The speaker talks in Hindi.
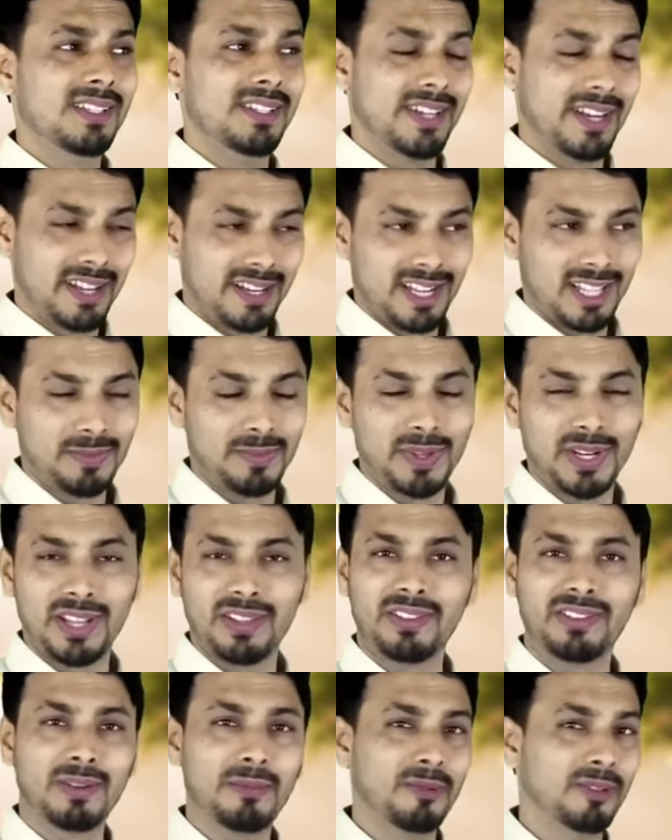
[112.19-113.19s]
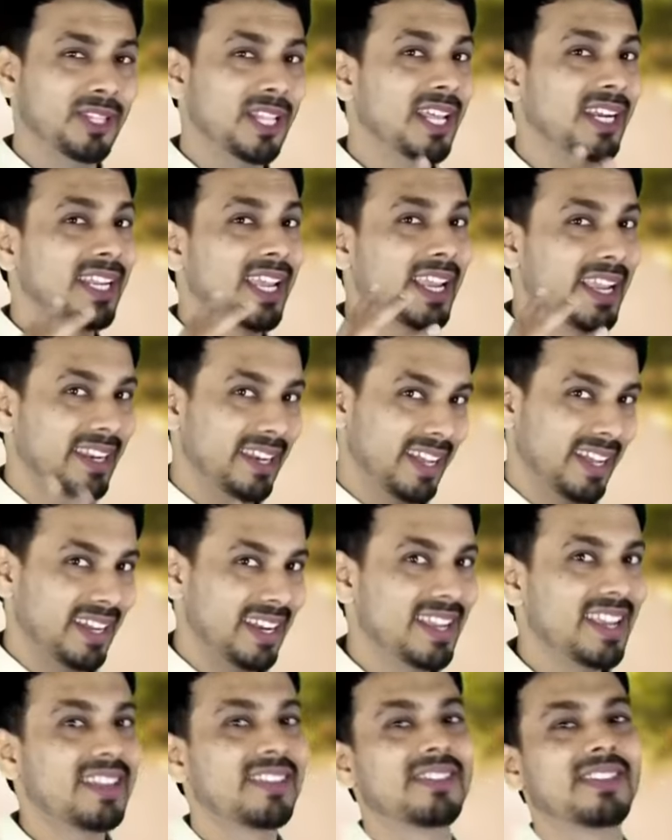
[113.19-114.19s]
जगन्नाथपुरी या समुंदर के
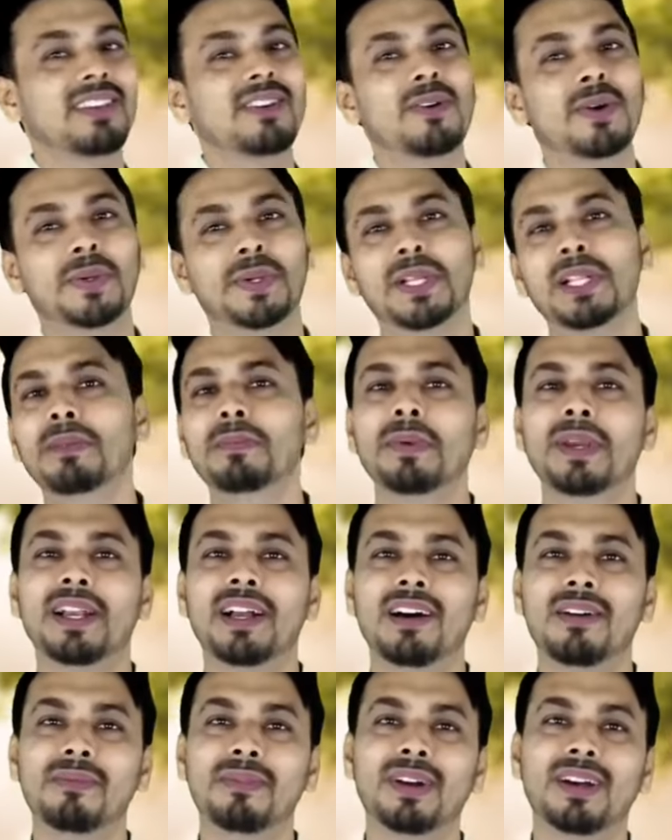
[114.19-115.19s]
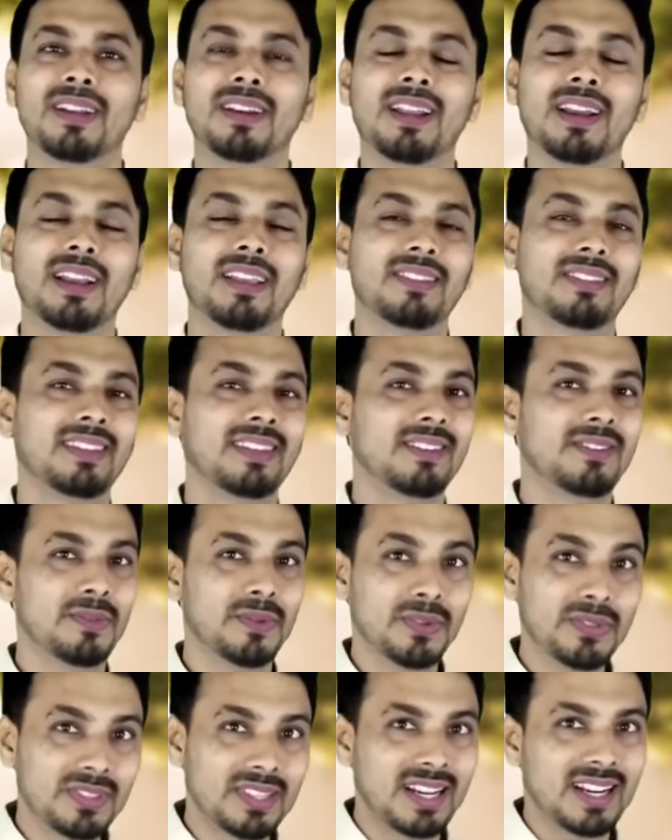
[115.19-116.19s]
किनारे किसी होटल पे काम करना किसी
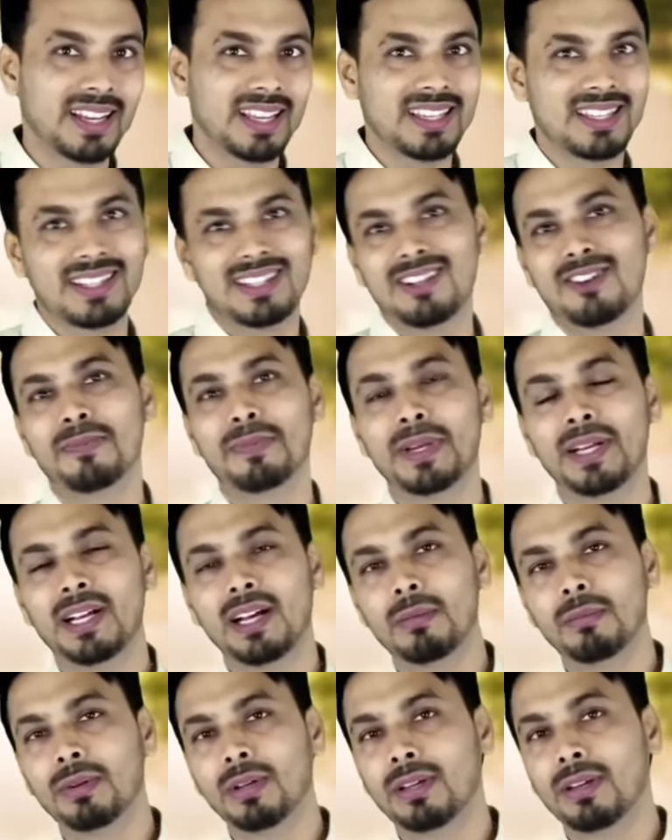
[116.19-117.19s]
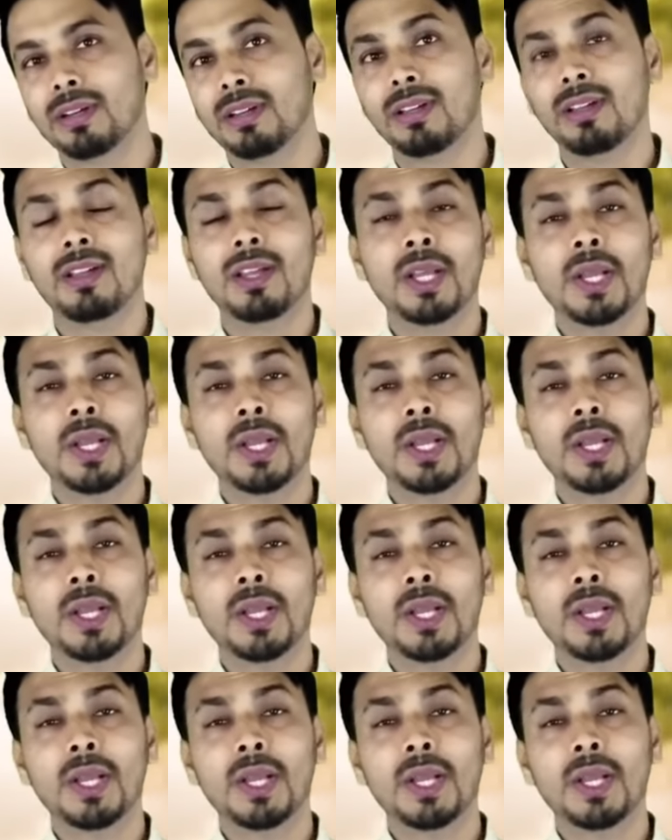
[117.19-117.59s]
उस तरह के जगहों पे काम करना